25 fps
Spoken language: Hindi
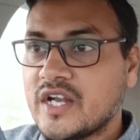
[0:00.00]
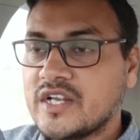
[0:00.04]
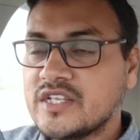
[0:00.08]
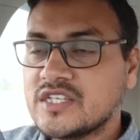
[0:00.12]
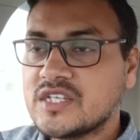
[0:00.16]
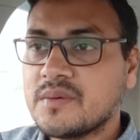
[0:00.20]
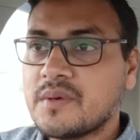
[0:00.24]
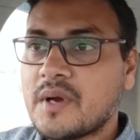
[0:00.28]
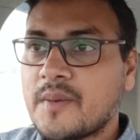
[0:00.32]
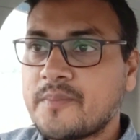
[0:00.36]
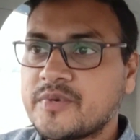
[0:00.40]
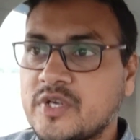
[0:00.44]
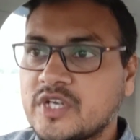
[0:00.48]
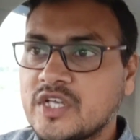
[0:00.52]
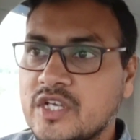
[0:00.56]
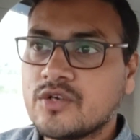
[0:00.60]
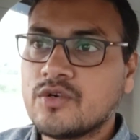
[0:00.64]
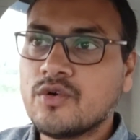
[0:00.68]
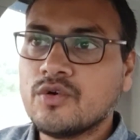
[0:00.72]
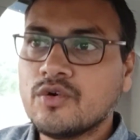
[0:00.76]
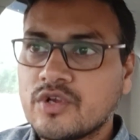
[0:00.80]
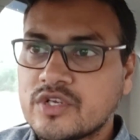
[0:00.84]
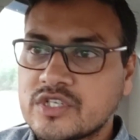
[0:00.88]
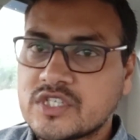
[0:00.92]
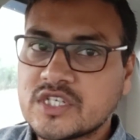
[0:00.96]
कारण जब आप
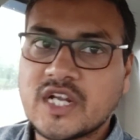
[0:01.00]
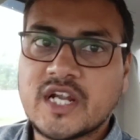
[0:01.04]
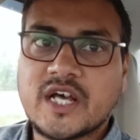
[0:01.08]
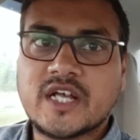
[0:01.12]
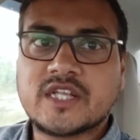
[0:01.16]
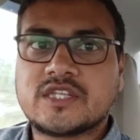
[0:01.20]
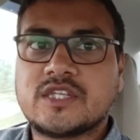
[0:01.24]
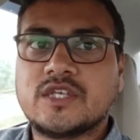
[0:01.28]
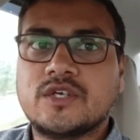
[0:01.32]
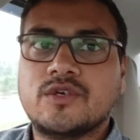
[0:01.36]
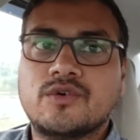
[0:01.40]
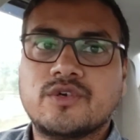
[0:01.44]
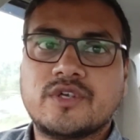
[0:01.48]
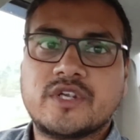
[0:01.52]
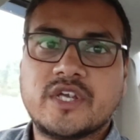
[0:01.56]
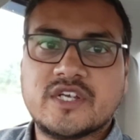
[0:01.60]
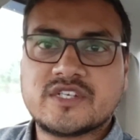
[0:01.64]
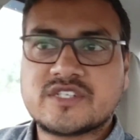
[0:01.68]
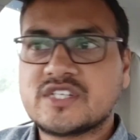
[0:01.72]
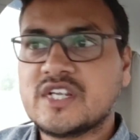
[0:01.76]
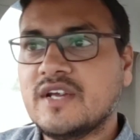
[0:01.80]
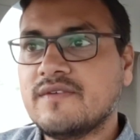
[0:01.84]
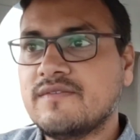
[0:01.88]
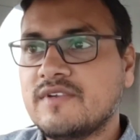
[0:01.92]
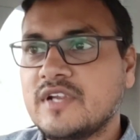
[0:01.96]
टिगोर चलाते हो
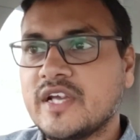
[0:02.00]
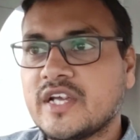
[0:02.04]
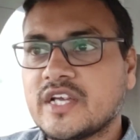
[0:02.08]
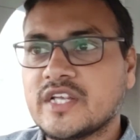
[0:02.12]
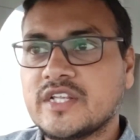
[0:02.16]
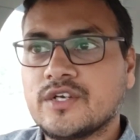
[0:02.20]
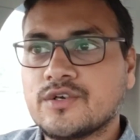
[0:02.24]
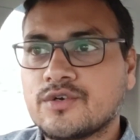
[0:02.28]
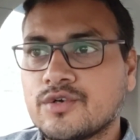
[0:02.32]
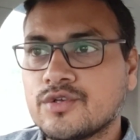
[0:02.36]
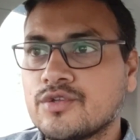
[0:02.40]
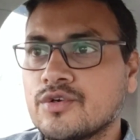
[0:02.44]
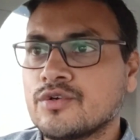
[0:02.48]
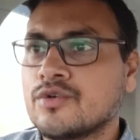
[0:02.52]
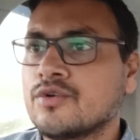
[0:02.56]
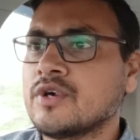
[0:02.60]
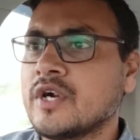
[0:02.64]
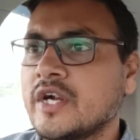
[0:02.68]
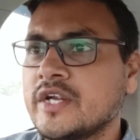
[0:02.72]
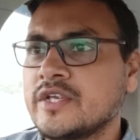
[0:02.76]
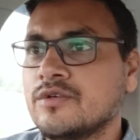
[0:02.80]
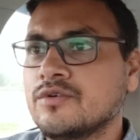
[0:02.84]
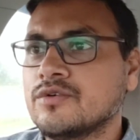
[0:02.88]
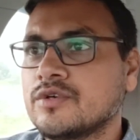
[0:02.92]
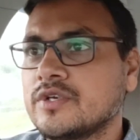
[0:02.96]
टेस्ट ड्राइव लेके देखो
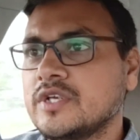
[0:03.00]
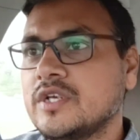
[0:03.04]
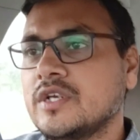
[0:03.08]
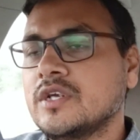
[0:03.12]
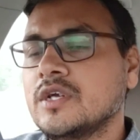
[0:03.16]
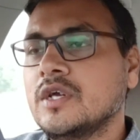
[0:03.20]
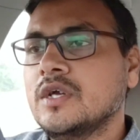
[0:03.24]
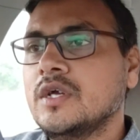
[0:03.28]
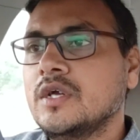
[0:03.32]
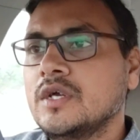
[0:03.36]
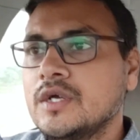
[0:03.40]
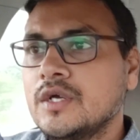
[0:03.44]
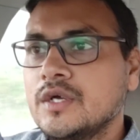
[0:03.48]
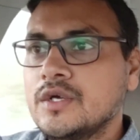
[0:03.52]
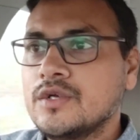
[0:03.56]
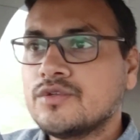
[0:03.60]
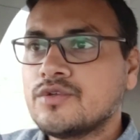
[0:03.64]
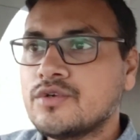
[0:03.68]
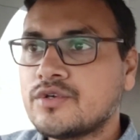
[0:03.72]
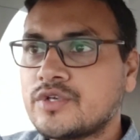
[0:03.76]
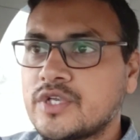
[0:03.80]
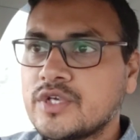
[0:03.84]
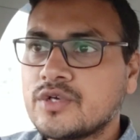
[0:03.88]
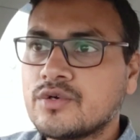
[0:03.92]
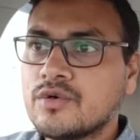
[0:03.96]
दोनों गाड़ियों की
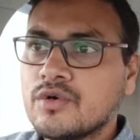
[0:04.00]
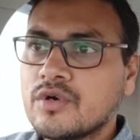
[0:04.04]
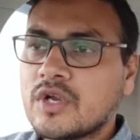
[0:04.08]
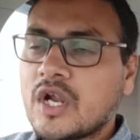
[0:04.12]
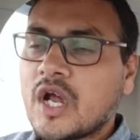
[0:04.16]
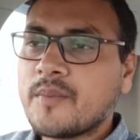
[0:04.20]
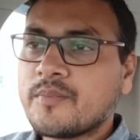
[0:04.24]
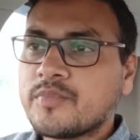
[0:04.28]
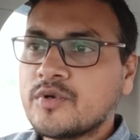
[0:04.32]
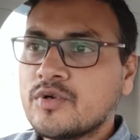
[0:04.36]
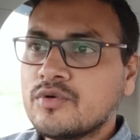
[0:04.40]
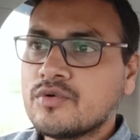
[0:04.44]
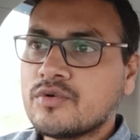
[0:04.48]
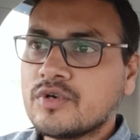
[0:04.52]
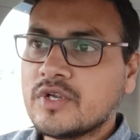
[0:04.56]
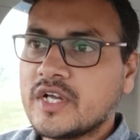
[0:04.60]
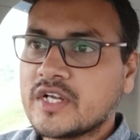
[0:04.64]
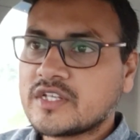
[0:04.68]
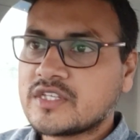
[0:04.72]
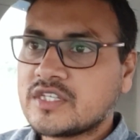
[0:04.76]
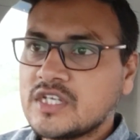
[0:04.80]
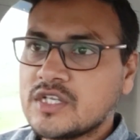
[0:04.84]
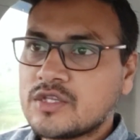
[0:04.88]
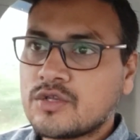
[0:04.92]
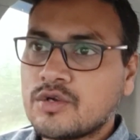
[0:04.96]
तो टिगोर आप लोगों को
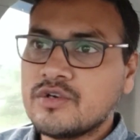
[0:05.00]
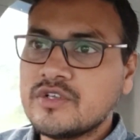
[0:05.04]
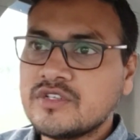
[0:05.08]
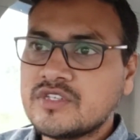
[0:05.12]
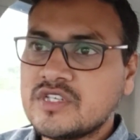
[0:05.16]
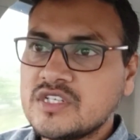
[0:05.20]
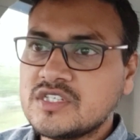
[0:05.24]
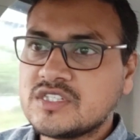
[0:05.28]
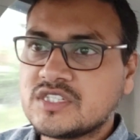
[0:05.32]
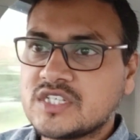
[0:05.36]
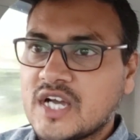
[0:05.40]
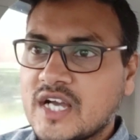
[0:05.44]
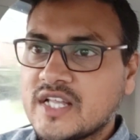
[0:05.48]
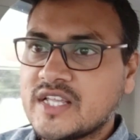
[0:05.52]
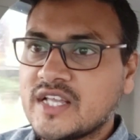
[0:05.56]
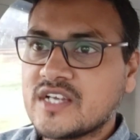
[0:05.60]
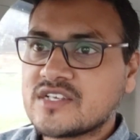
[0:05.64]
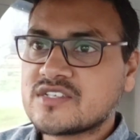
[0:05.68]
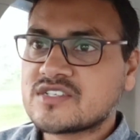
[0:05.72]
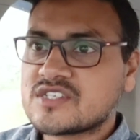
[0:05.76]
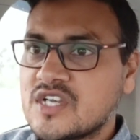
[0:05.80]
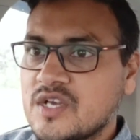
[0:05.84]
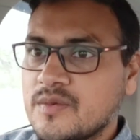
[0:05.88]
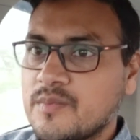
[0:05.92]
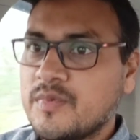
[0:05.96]
लगती है थोड़ी सी
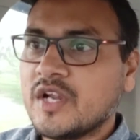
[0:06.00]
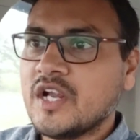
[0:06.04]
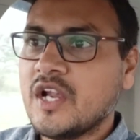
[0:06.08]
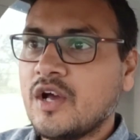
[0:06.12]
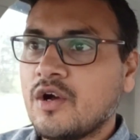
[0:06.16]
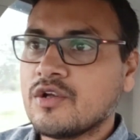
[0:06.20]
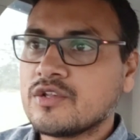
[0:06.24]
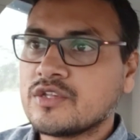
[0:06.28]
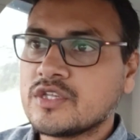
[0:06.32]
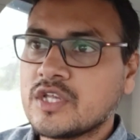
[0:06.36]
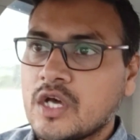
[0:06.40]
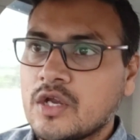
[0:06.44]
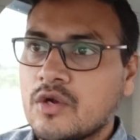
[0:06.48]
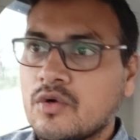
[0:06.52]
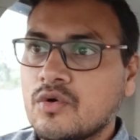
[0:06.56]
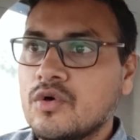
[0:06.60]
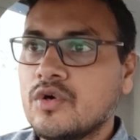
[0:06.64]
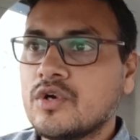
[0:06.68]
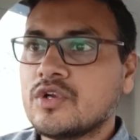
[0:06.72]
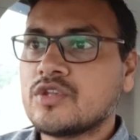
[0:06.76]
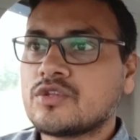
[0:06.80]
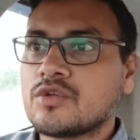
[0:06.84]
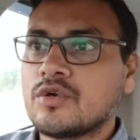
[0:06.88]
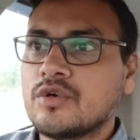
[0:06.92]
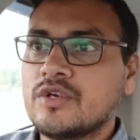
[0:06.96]
ज़्यादा स्टेबल है ऑन द
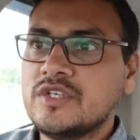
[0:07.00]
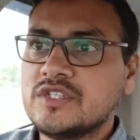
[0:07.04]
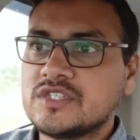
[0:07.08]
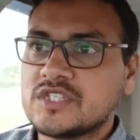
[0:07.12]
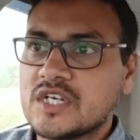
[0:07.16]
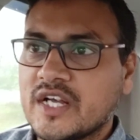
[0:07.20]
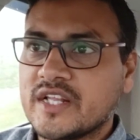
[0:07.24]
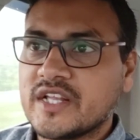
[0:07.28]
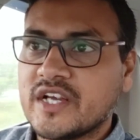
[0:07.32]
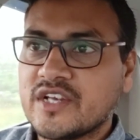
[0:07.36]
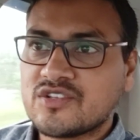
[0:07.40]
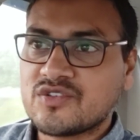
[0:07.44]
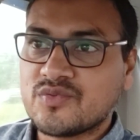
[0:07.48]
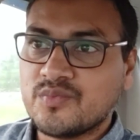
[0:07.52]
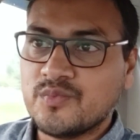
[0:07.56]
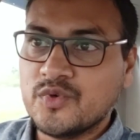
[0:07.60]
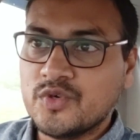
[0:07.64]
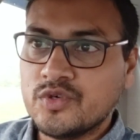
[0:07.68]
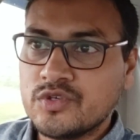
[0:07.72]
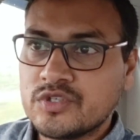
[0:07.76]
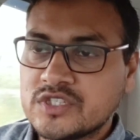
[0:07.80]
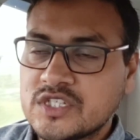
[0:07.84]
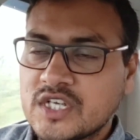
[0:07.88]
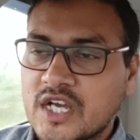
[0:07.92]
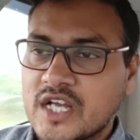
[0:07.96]
रोड थोड़ी ज़्यादा
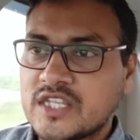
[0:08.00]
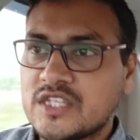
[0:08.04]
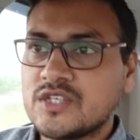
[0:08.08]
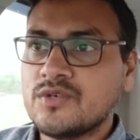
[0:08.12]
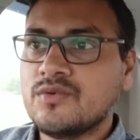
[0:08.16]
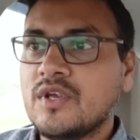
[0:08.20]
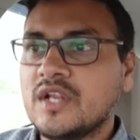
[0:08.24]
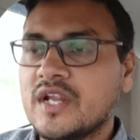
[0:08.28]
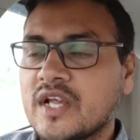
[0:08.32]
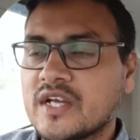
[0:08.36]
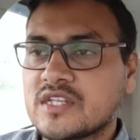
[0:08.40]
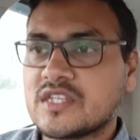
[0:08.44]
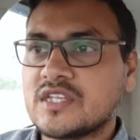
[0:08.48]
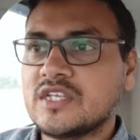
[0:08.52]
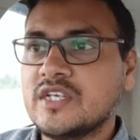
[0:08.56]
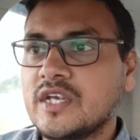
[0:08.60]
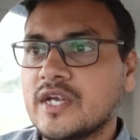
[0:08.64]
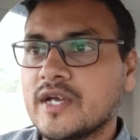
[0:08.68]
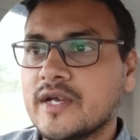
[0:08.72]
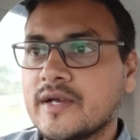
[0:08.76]
स्मूथ जाती हुई लगती